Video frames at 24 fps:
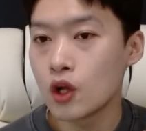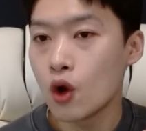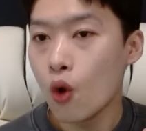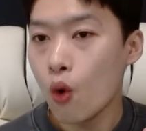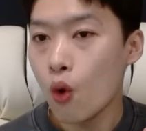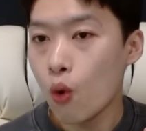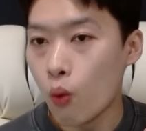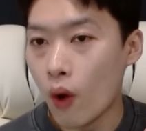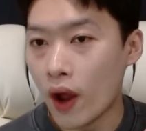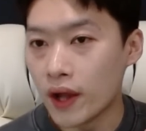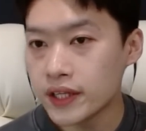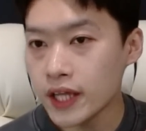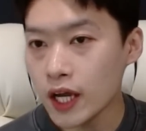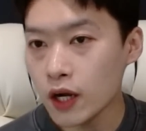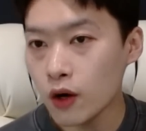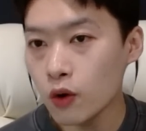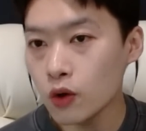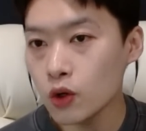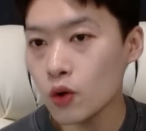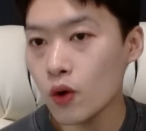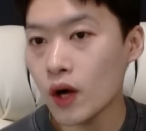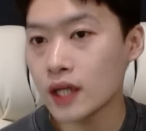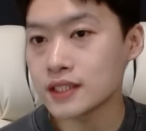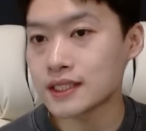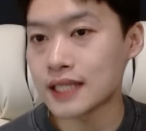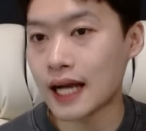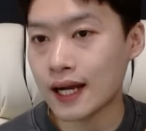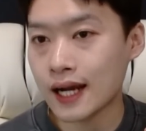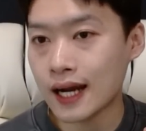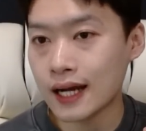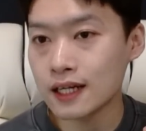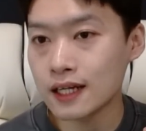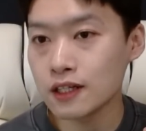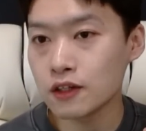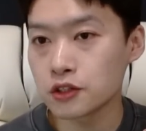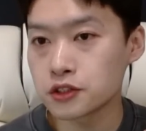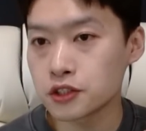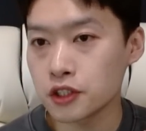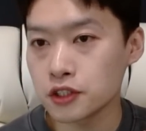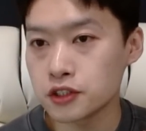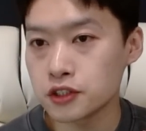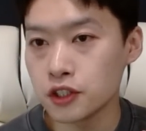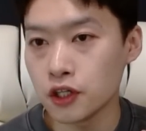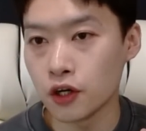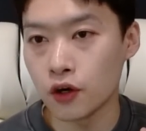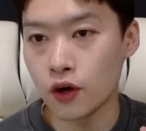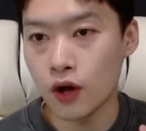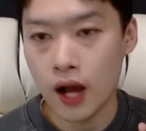외대고르와 자카를
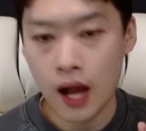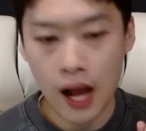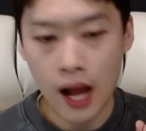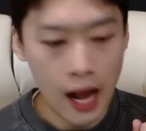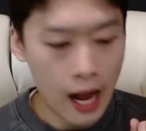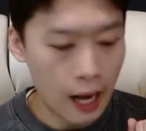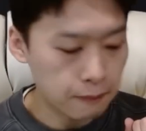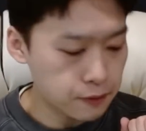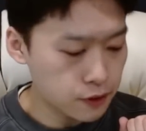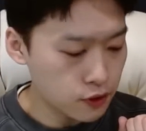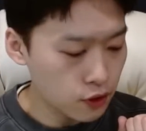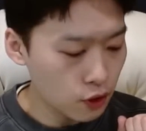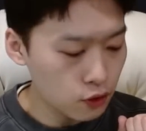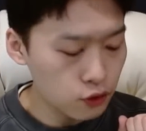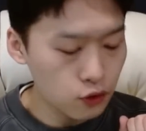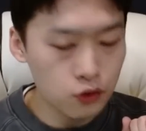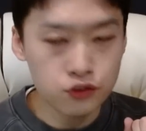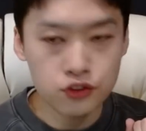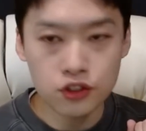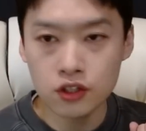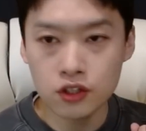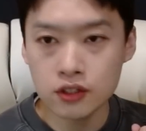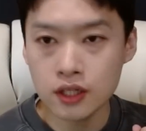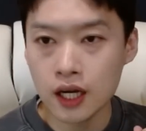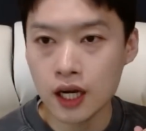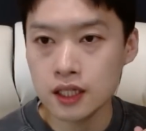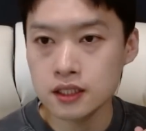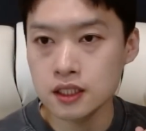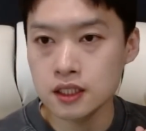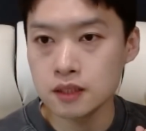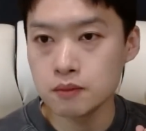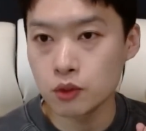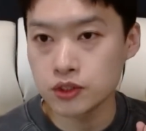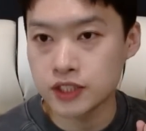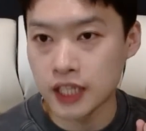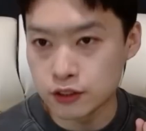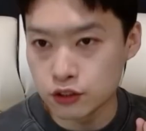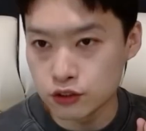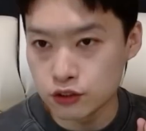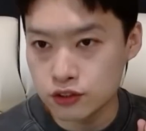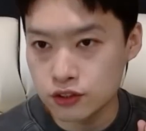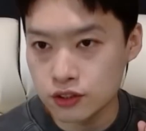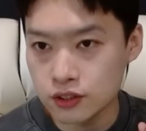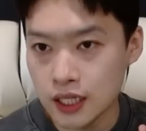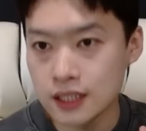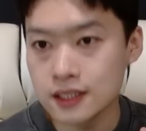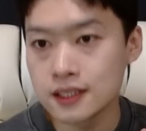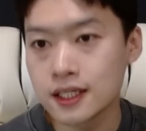거쳐서 앞선으로 뛰어나가는 뭐
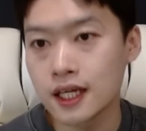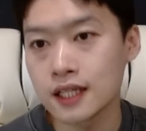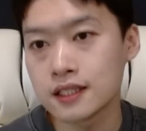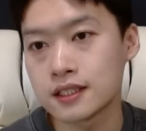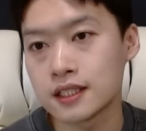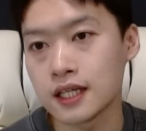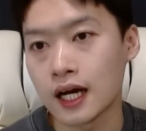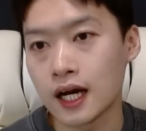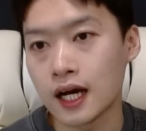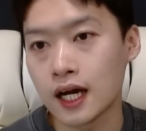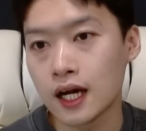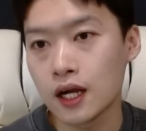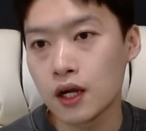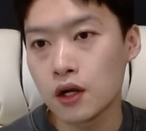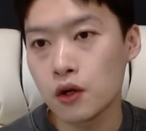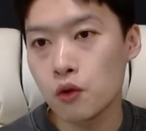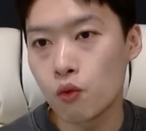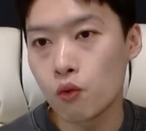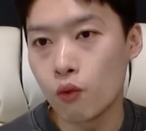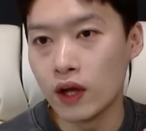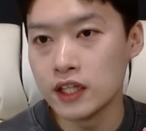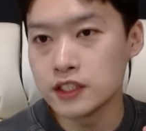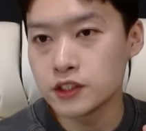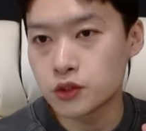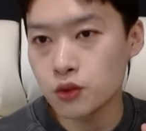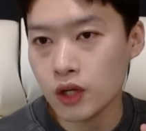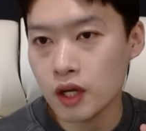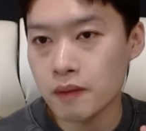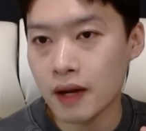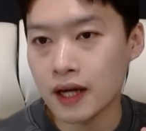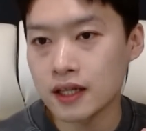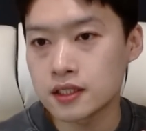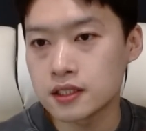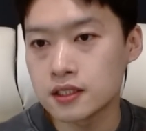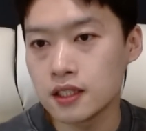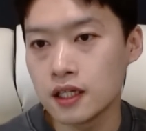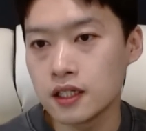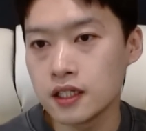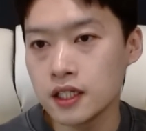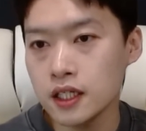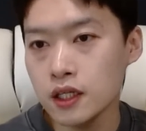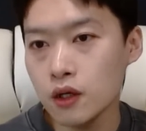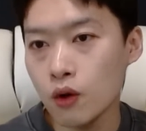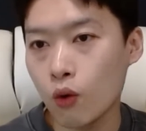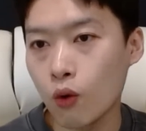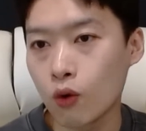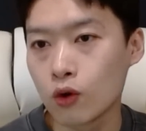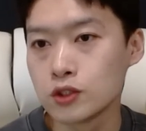제주스나 은케티아, 왼쪽에
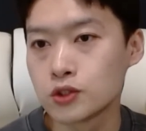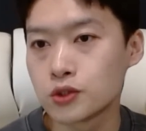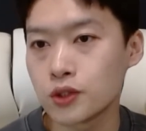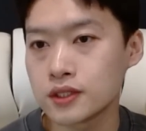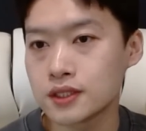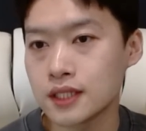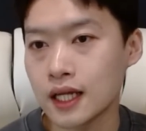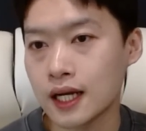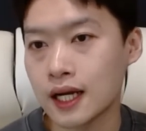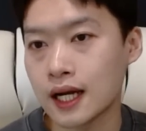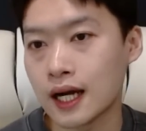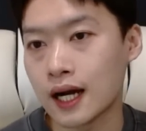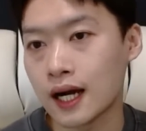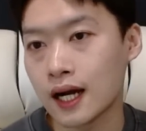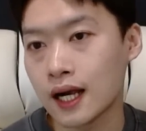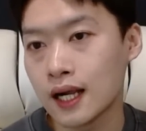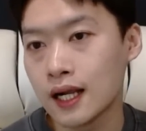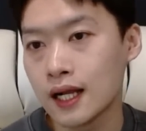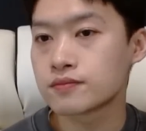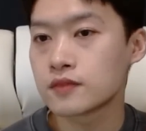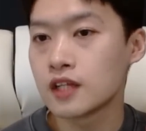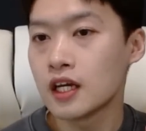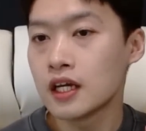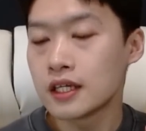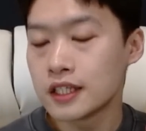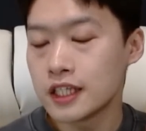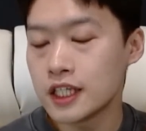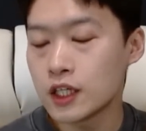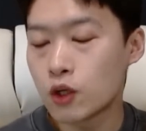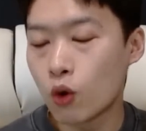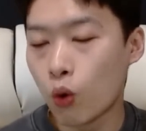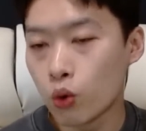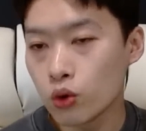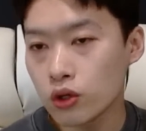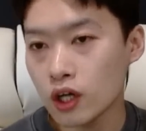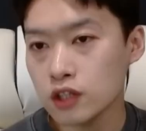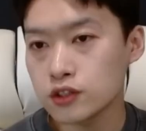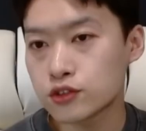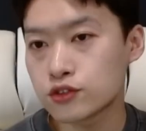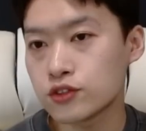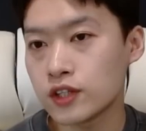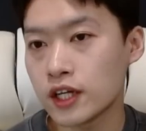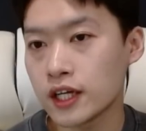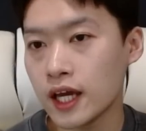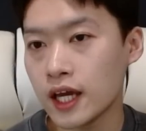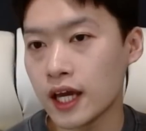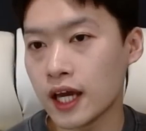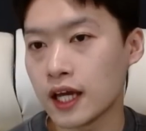마르티넬리, 오른쪽에 사카 이
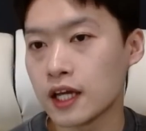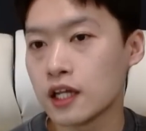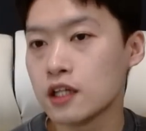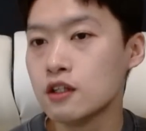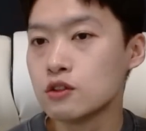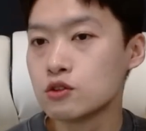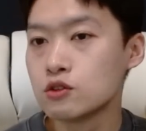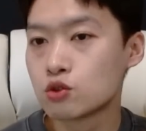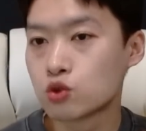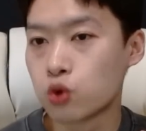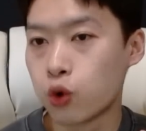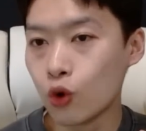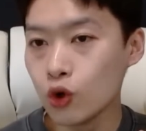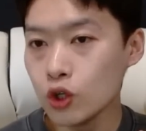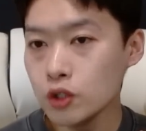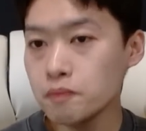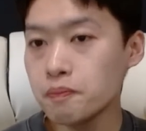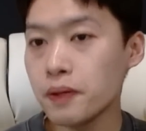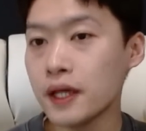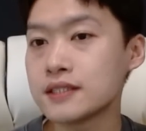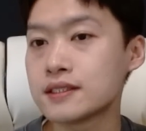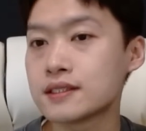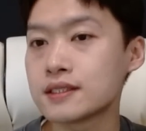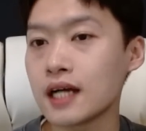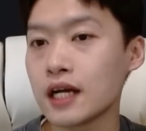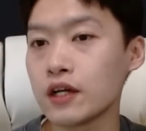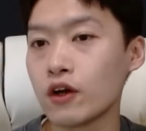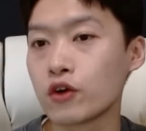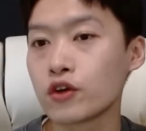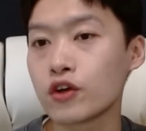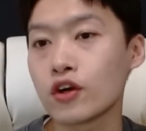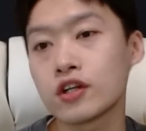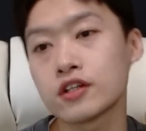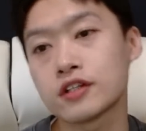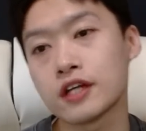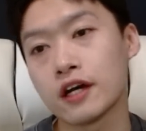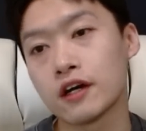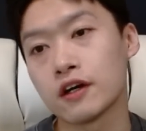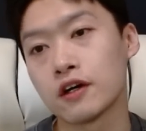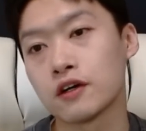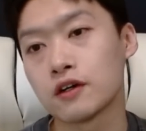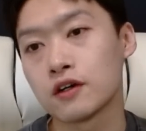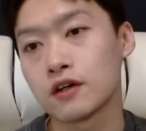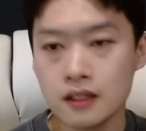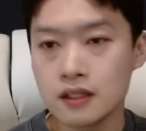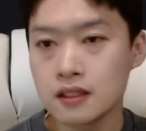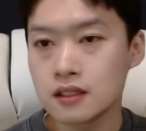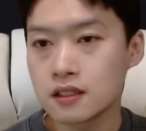공격수들에게 좋은 패스가 연결이 돼요.
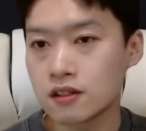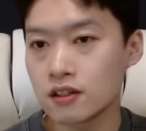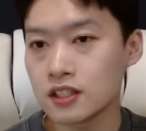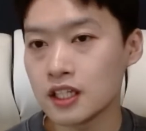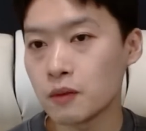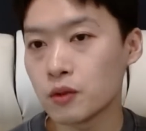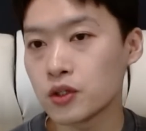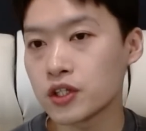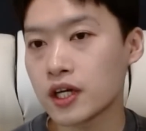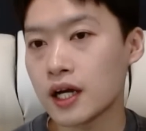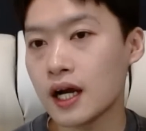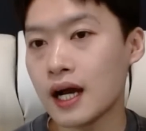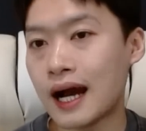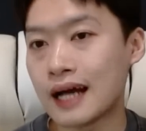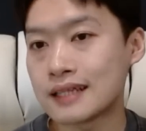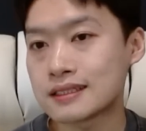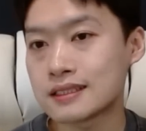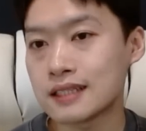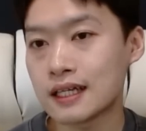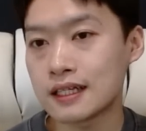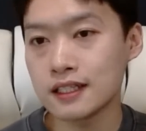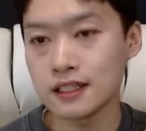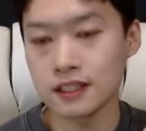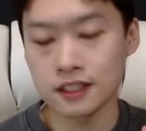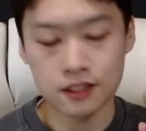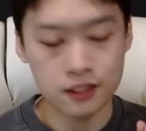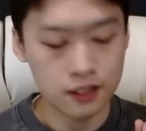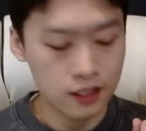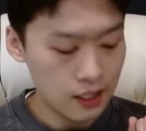그러다 보니까 아스날은